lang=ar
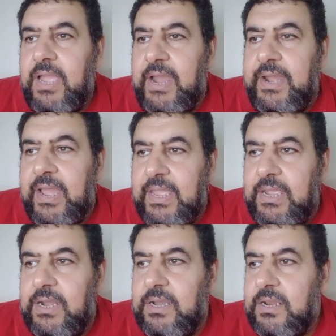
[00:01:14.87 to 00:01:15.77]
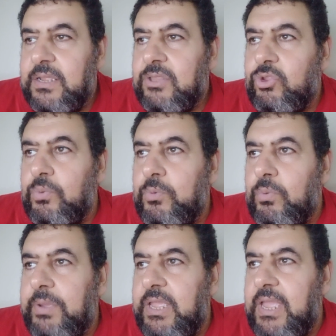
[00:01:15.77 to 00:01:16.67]
النخيل
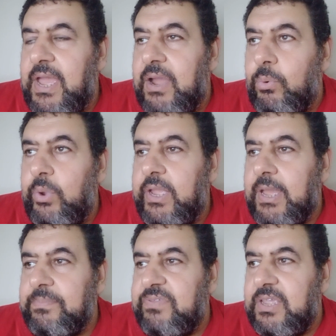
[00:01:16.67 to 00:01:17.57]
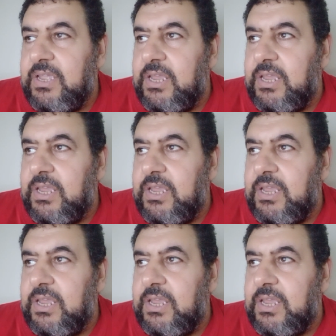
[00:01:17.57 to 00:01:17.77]
850